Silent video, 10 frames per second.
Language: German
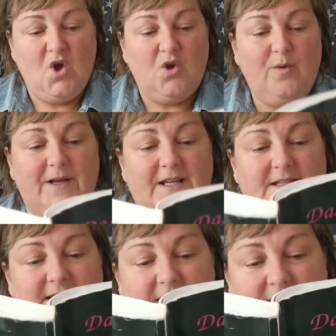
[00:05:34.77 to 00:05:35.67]
Über die
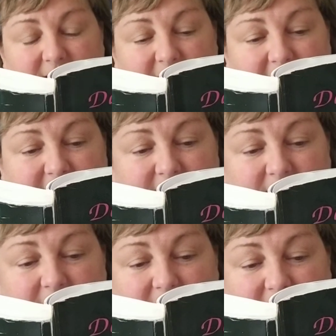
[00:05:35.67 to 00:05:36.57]

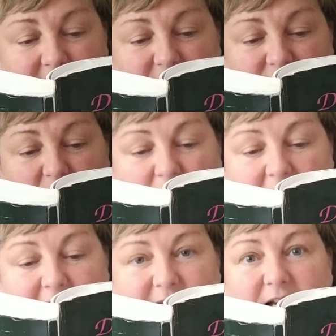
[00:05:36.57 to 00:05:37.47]
Sinneszellen der
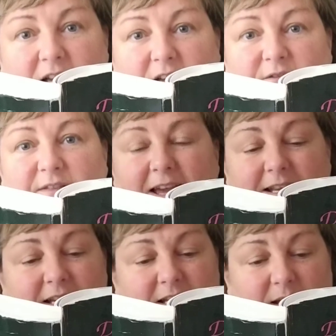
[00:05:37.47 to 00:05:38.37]
Sinnesorgane
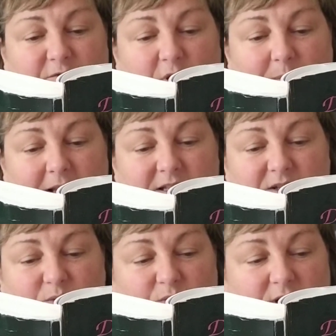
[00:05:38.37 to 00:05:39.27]
werden
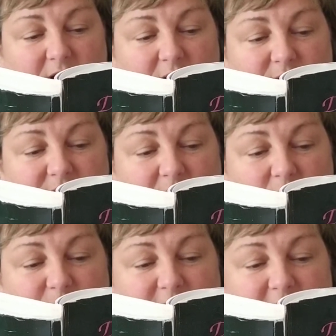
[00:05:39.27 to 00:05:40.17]
Informationen aus der
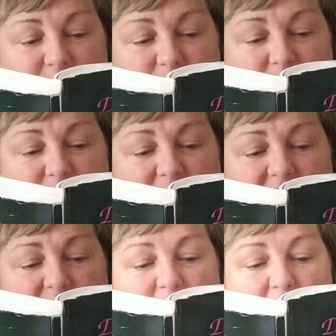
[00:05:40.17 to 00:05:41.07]
Umwelt und
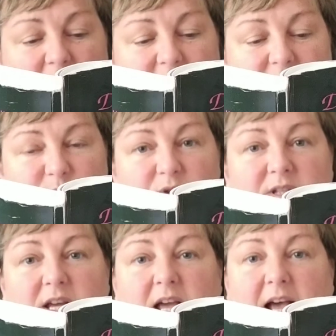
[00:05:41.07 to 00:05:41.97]
unserem
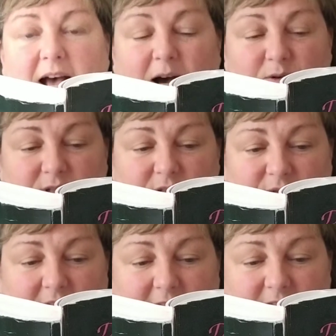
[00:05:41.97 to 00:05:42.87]
Organismus
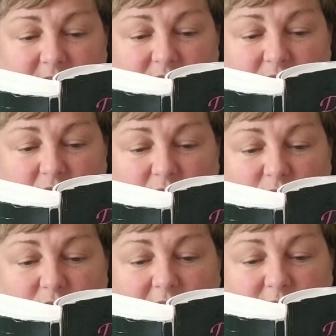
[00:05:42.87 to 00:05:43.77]
ausgewertet
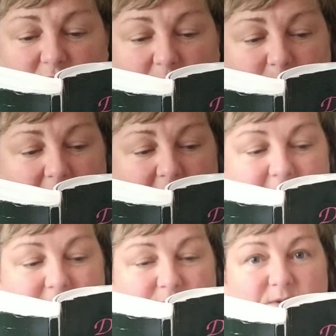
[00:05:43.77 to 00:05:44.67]
und an Körper,
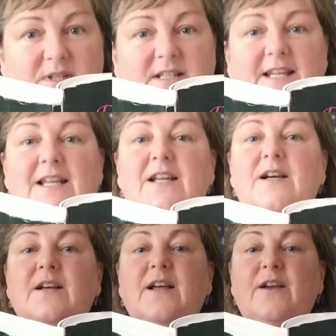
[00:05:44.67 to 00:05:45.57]
Geist und Seele
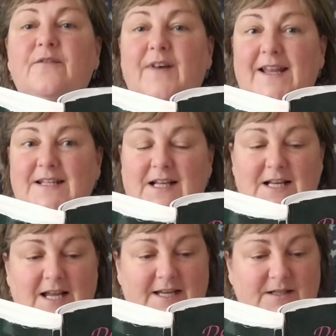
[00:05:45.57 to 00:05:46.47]

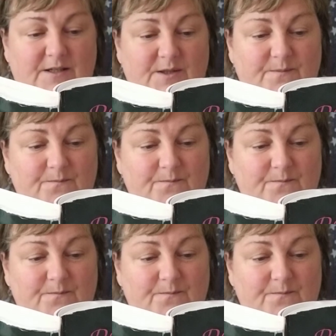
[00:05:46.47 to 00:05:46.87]
weitergeleitet.